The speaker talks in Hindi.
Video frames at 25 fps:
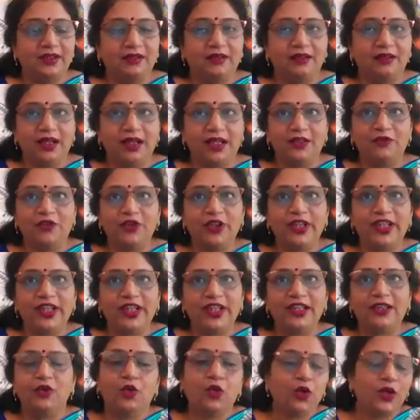और वो अच्छा।
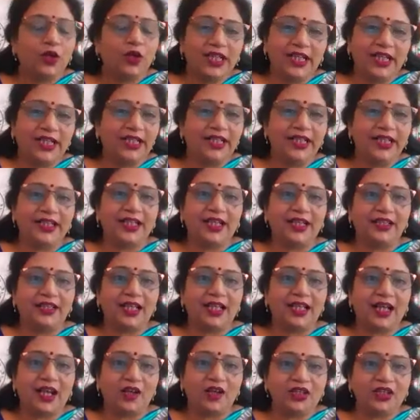एक ओल्ड लेडी का था